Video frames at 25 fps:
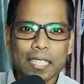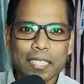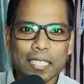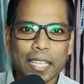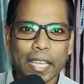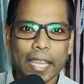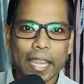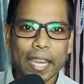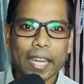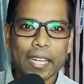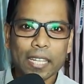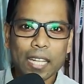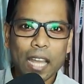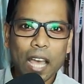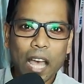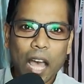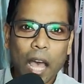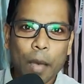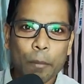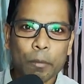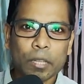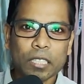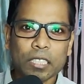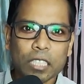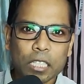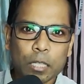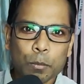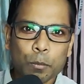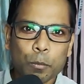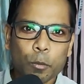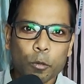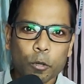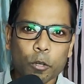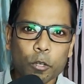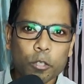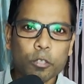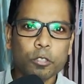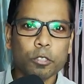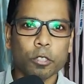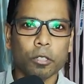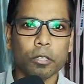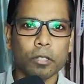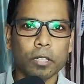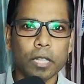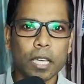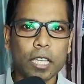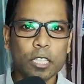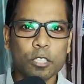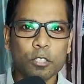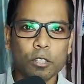যে এটা আমাদের প্রয়োজন
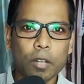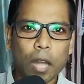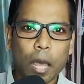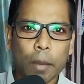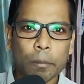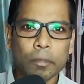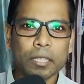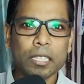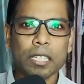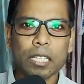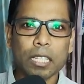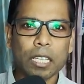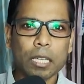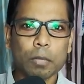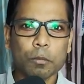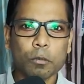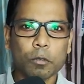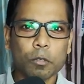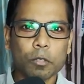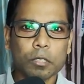এই জন্য আমাদেরকে